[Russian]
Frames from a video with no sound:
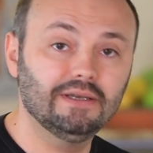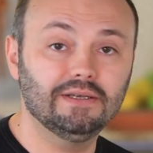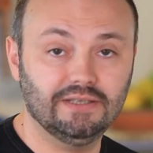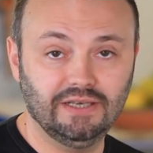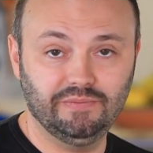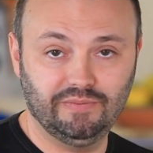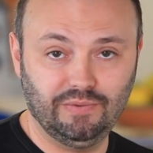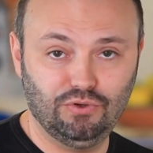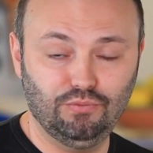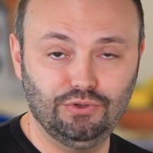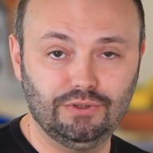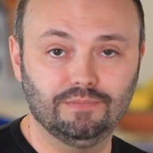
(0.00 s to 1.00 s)
сами
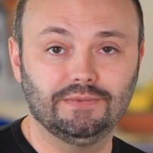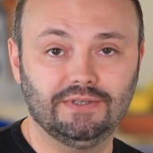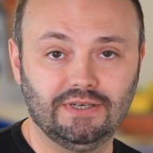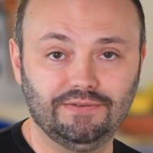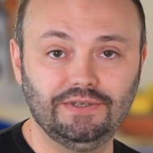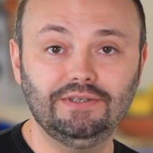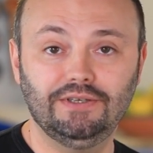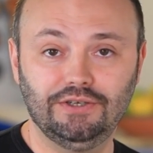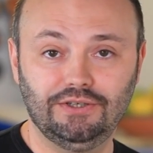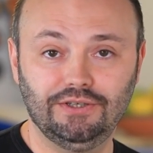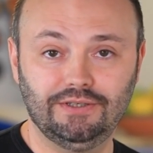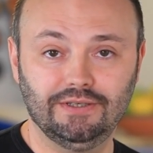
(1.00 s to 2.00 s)
попробуйте, сравните и
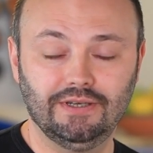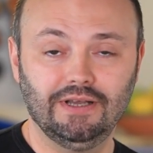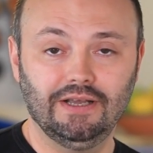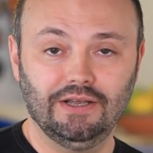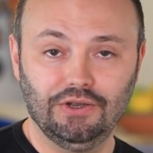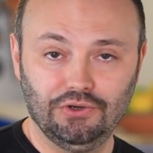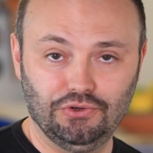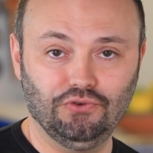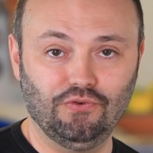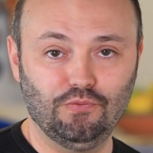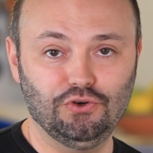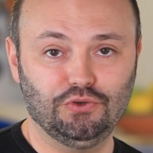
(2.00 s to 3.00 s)
решите, что
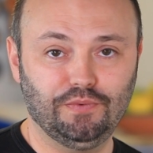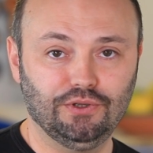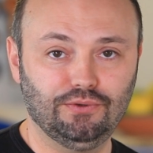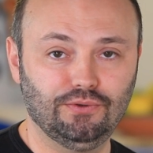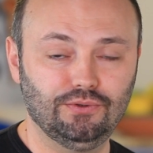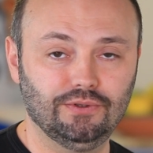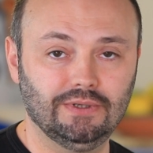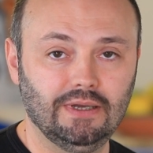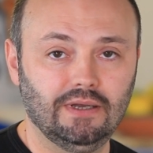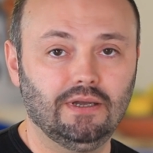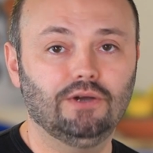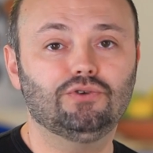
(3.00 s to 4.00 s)
вам больше подходит.
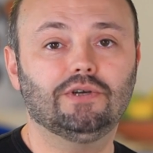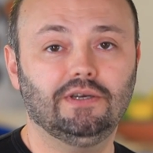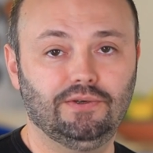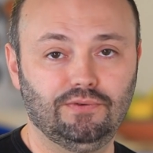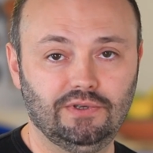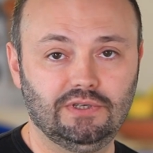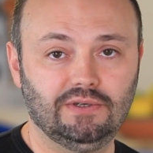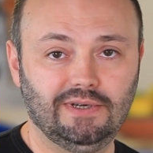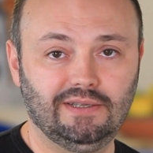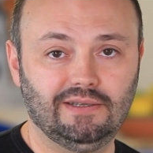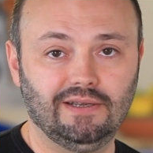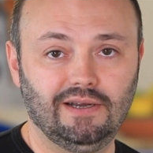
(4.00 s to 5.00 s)
А уж как его
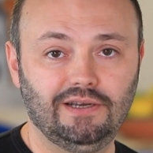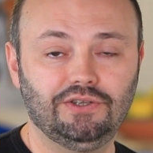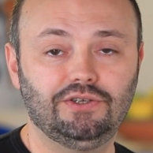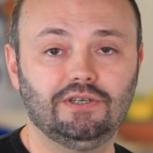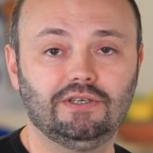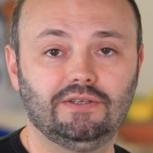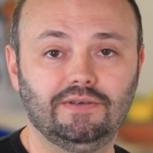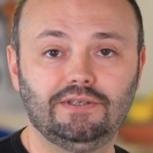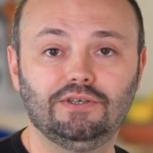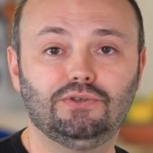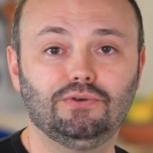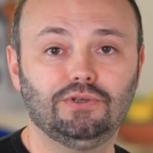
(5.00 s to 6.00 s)
называть, лет через
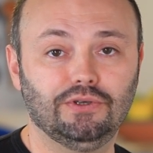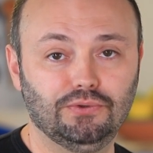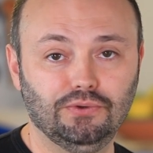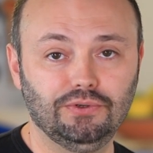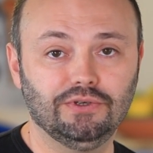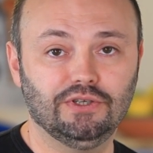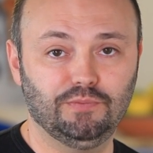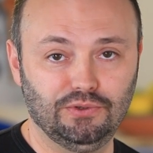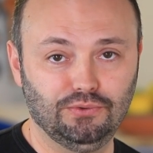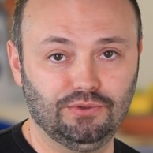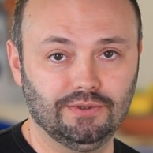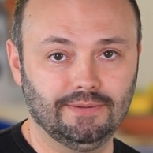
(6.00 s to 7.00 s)
200 историки кухни
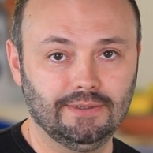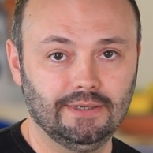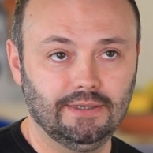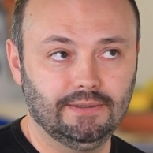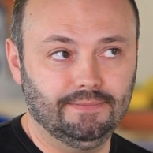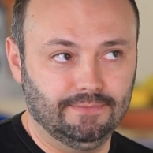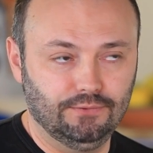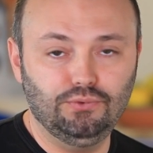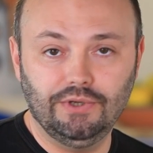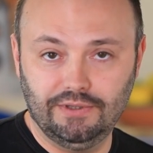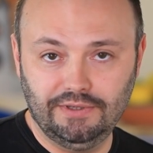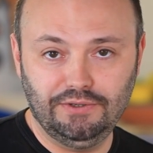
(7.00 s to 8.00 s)
разберутся. Ну,
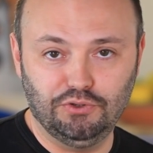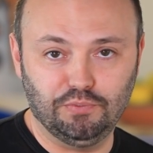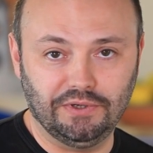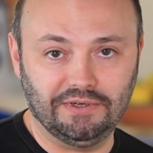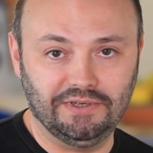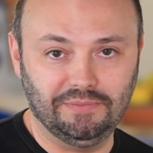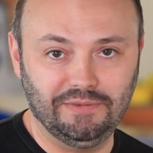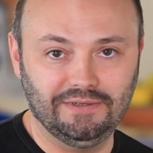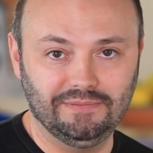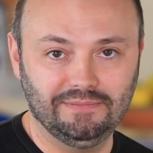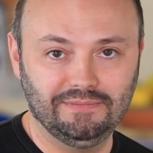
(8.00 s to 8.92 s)
я надеюсь, по крайней мере.